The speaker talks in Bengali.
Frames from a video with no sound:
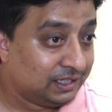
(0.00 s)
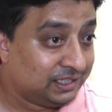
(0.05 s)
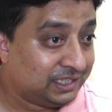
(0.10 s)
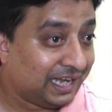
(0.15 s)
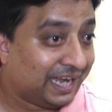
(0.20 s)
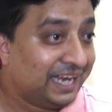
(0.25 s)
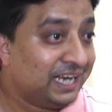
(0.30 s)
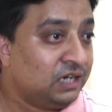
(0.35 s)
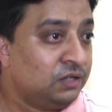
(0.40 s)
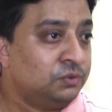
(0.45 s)

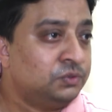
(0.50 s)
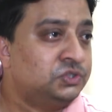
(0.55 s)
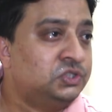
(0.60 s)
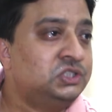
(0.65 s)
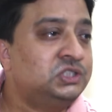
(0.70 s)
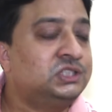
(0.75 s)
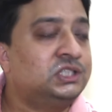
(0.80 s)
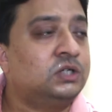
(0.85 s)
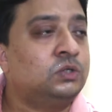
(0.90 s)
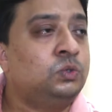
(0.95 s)

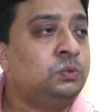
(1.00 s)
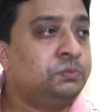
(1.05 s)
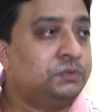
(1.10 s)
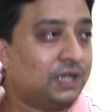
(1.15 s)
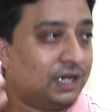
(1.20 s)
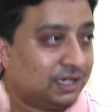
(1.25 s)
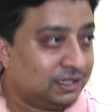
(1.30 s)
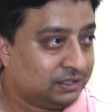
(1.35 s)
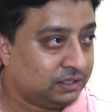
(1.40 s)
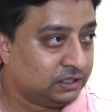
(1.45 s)
ডায়াগনোসিসটা খুব
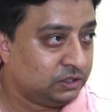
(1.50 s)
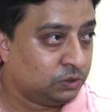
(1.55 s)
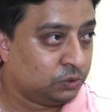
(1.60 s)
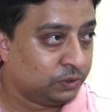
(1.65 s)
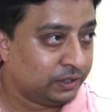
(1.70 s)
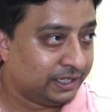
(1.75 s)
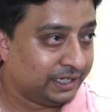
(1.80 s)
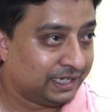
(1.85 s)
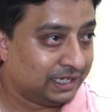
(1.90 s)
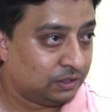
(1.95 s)
তাড়াতাড়ি
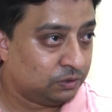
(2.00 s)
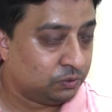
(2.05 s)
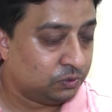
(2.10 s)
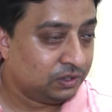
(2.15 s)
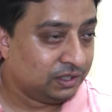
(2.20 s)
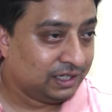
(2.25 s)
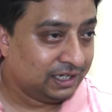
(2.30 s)
হয়ে গেল